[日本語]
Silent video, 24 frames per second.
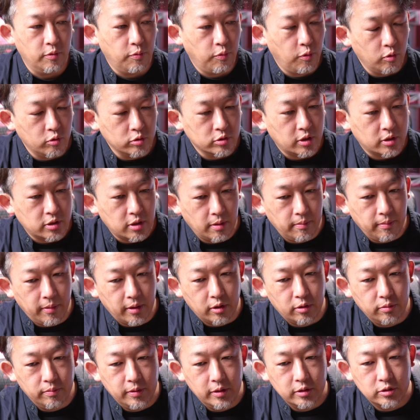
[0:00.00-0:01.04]

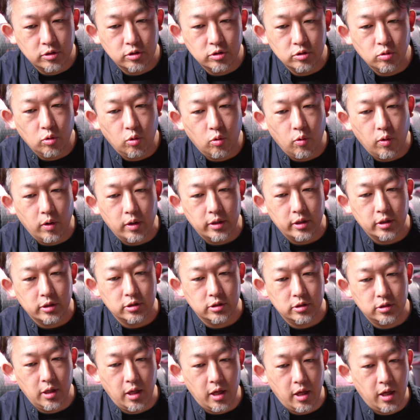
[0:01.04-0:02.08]
FORZA300B2 の方はで
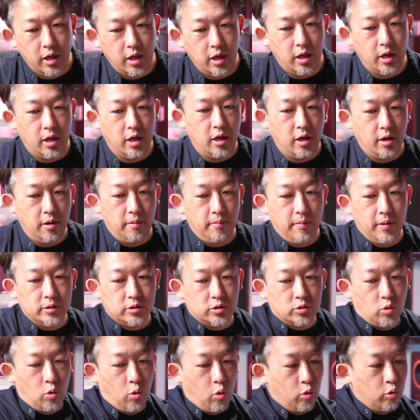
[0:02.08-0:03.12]
すね、ま
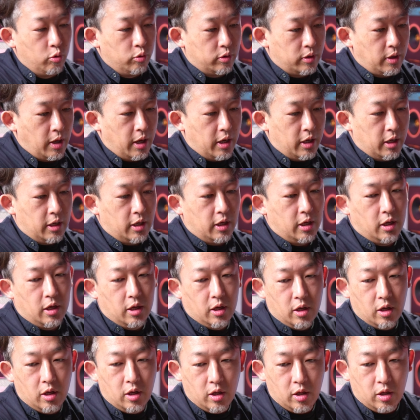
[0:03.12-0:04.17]
ず本体
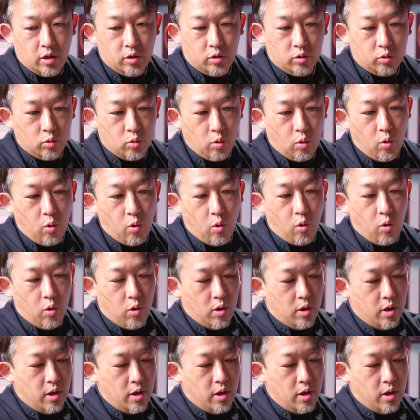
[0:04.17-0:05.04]
と、